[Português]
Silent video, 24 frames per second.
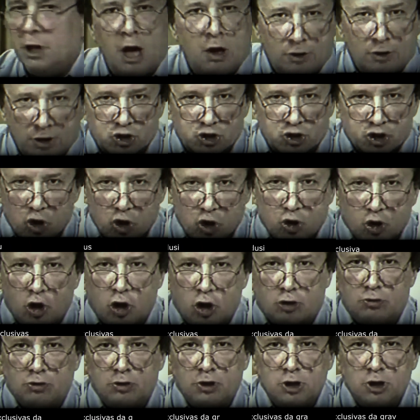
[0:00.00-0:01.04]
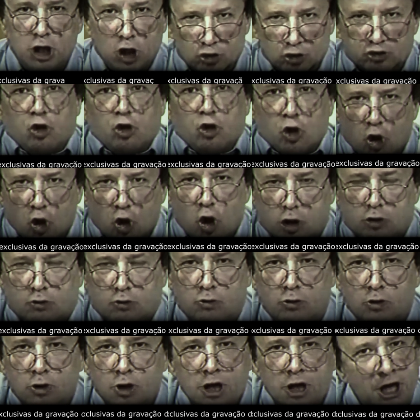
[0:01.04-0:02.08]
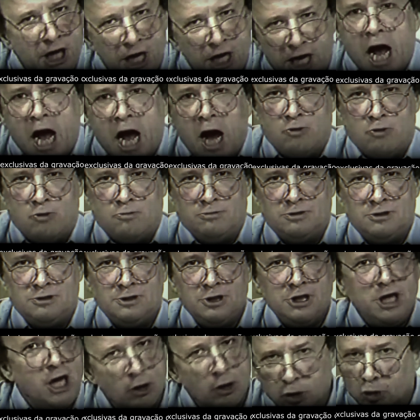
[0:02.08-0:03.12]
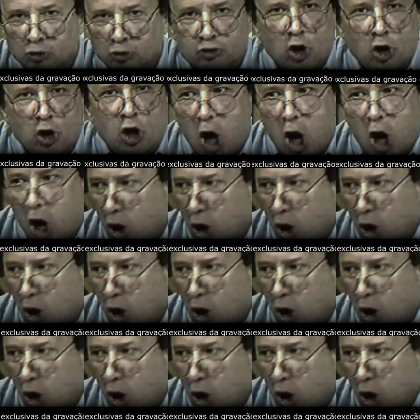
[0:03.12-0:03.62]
Não, eu sou louco, eu tô louco. Não, eu não tô